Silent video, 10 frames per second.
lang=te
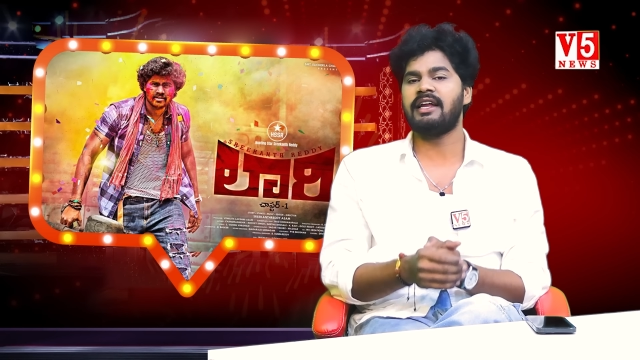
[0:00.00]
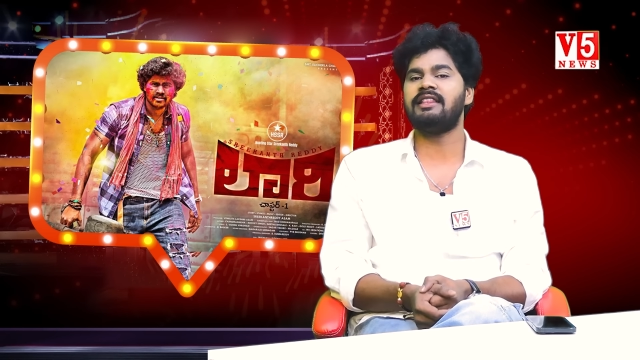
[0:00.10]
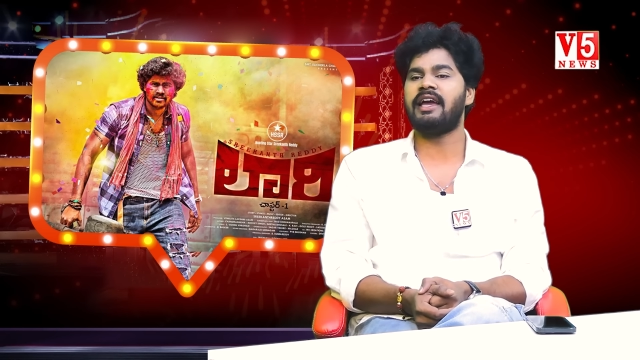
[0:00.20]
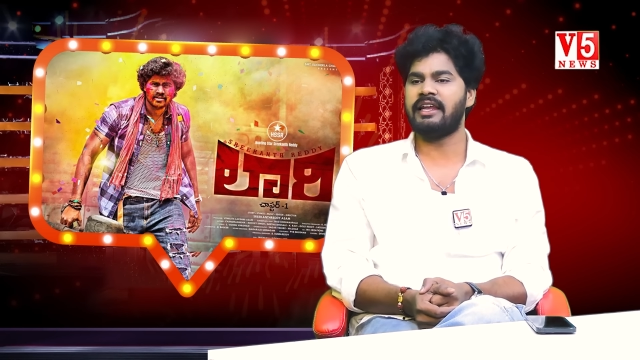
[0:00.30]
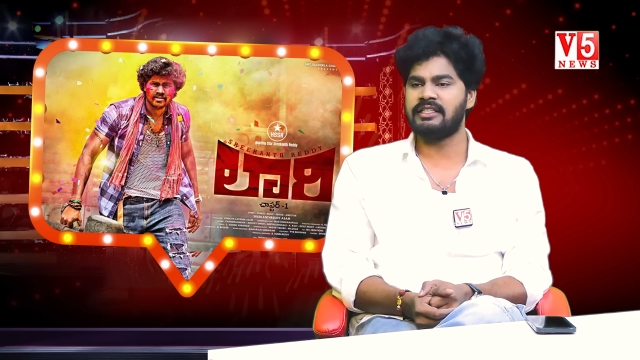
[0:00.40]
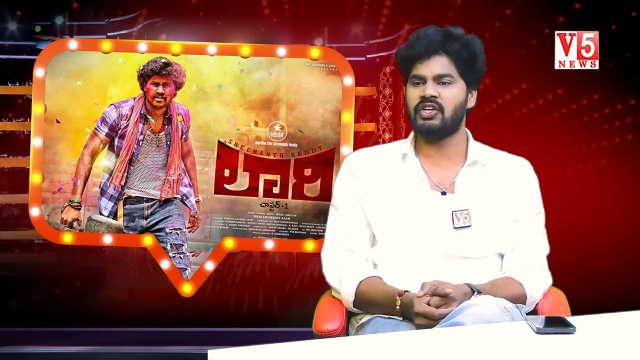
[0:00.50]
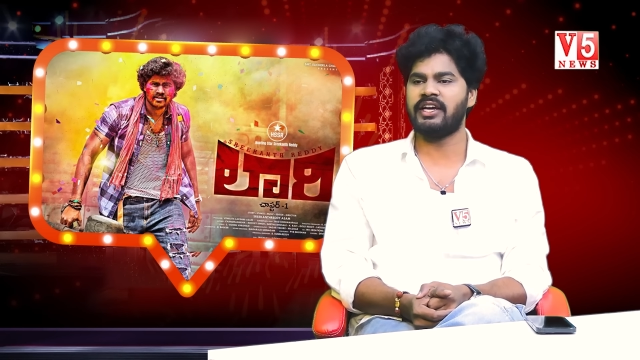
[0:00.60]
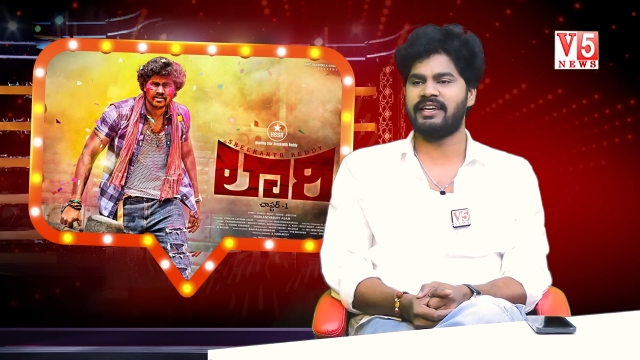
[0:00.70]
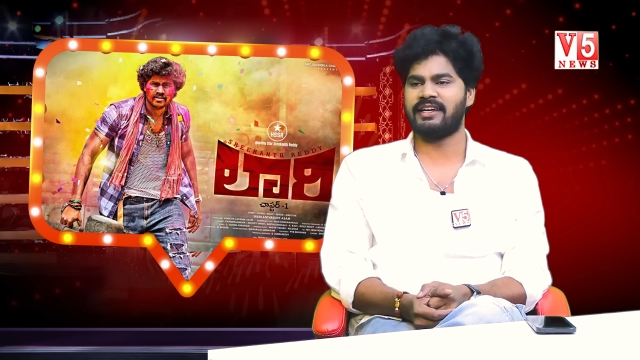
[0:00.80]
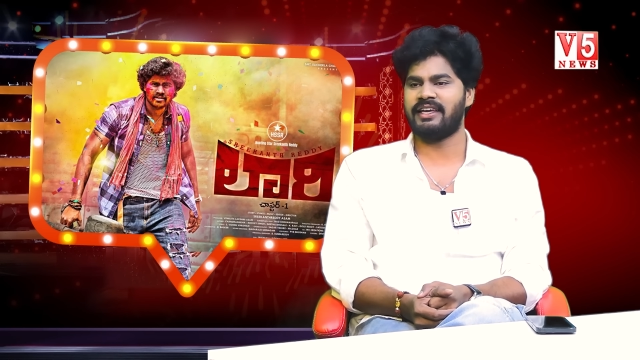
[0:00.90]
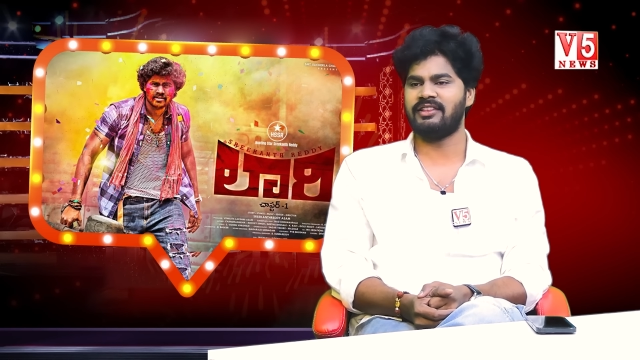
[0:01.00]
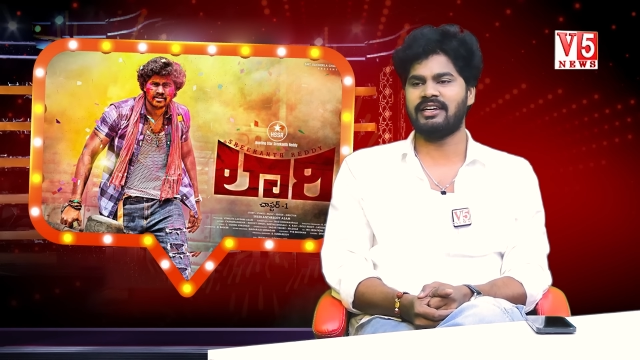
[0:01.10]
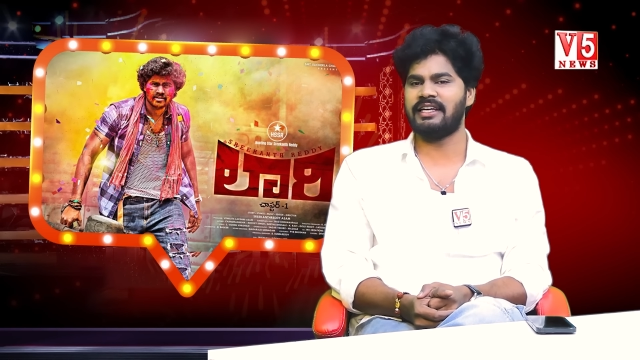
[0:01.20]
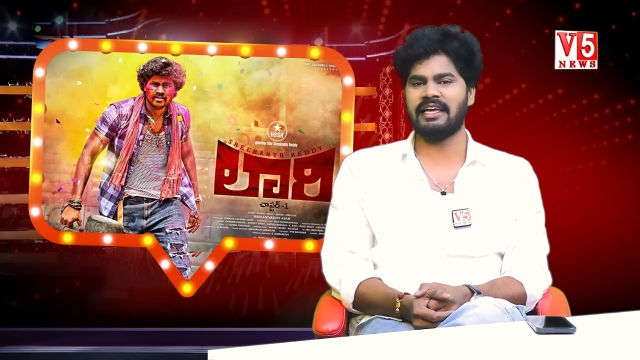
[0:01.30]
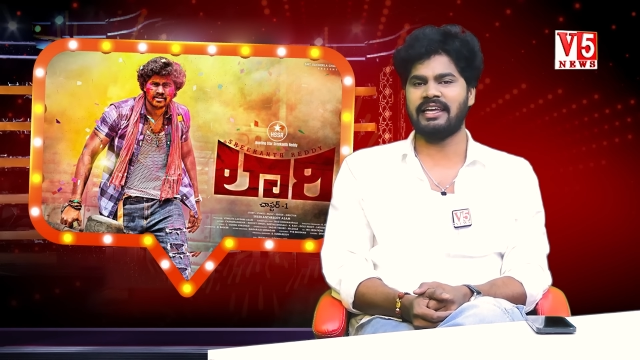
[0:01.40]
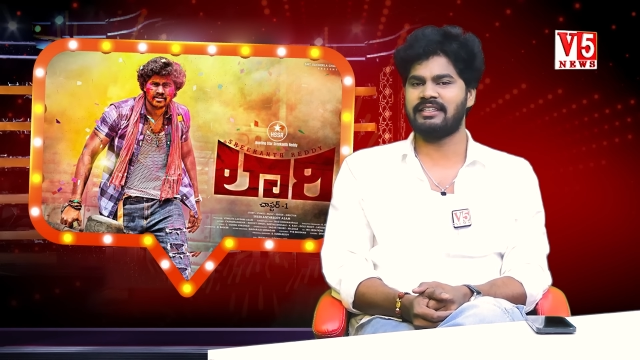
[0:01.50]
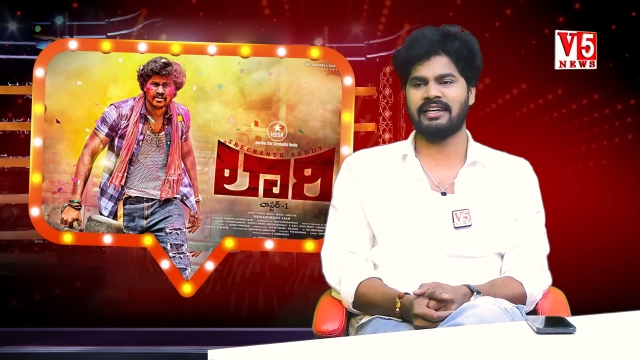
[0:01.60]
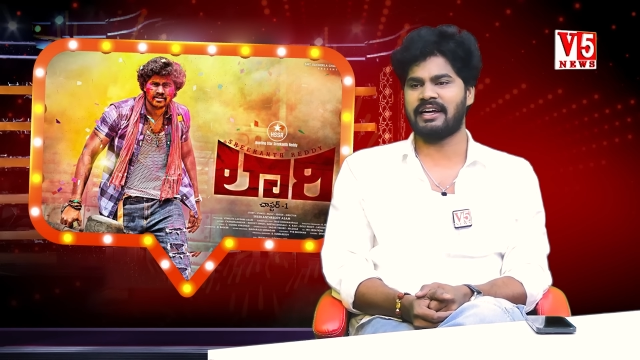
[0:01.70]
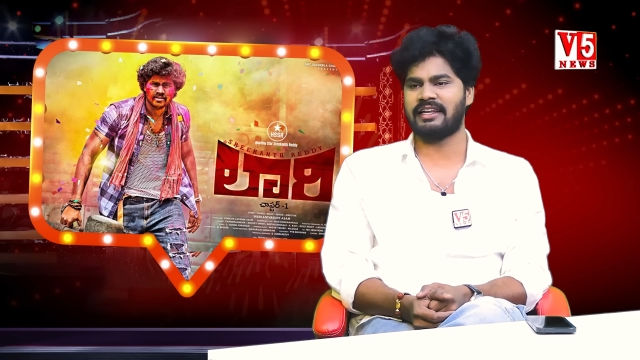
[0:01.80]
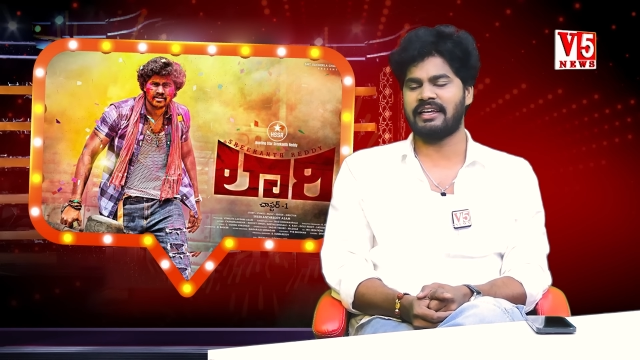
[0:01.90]
కానీ దే ఆర్ ఎంజాయింగ్ ఎందుకు ఎంజాయ్
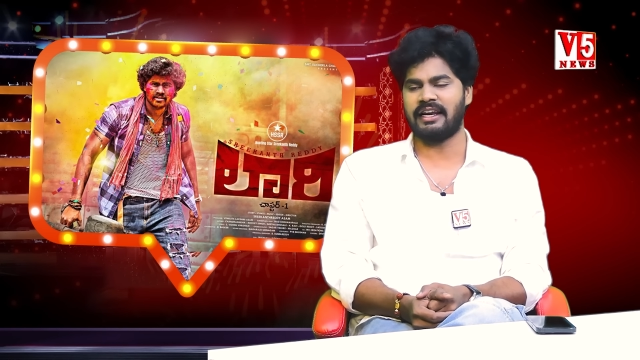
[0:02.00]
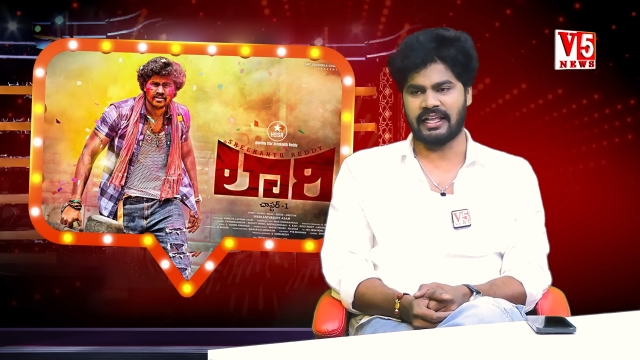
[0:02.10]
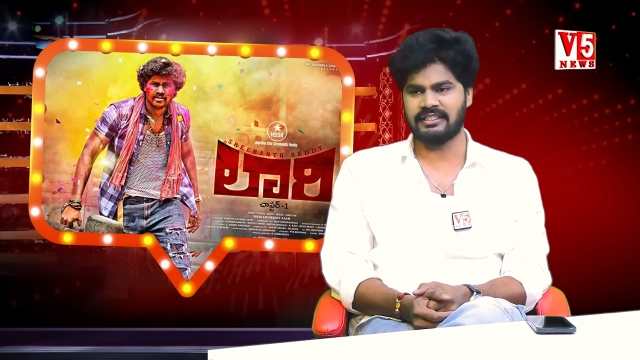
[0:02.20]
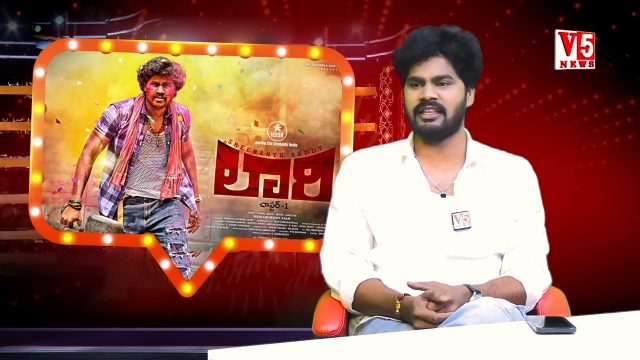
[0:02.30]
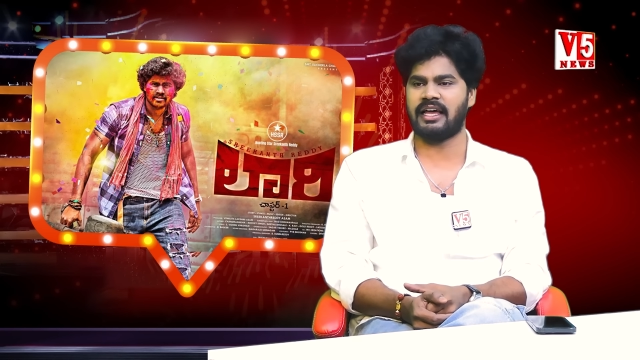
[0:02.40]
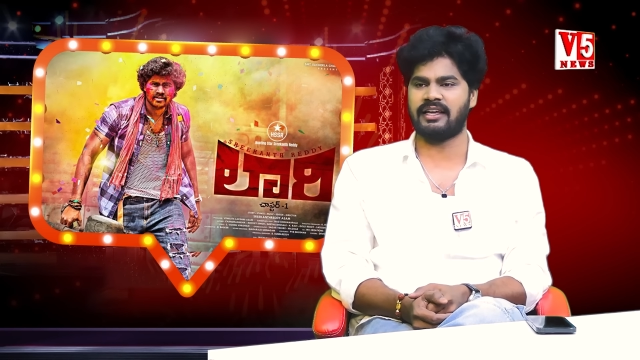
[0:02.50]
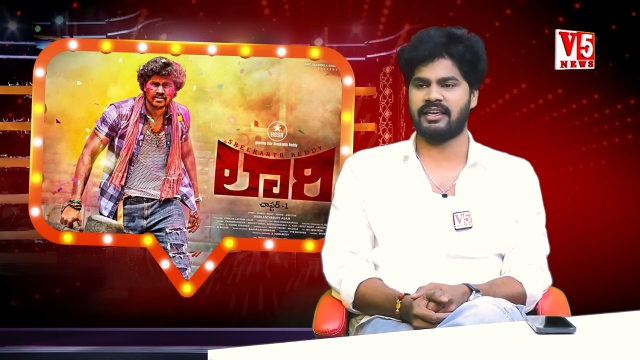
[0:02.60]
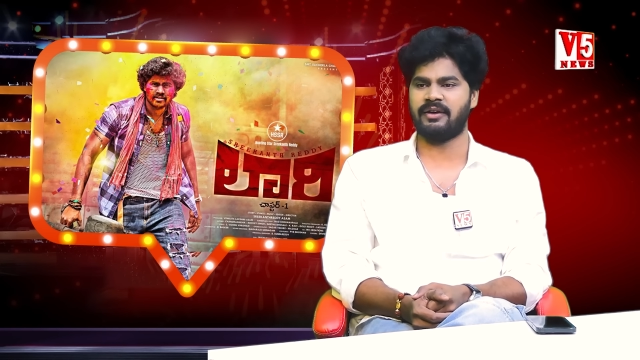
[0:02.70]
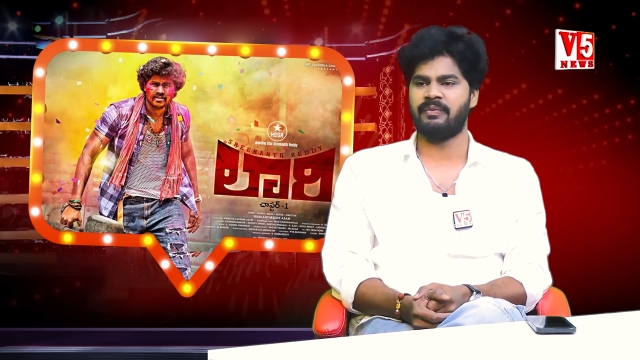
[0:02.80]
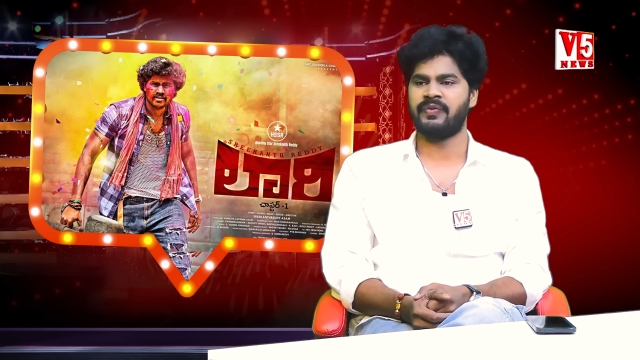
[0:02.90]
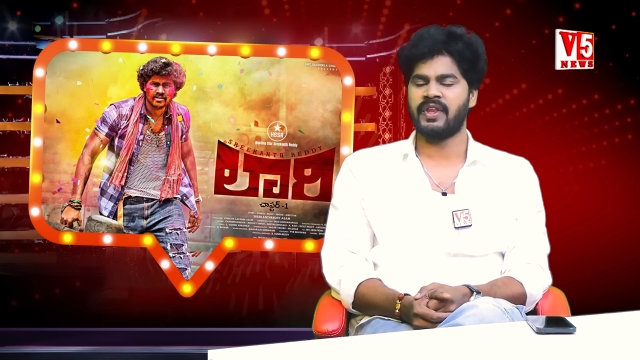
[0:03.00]
చేస్తే నాకు అర్థం కాదు నచ్చింది వాళ్ళకి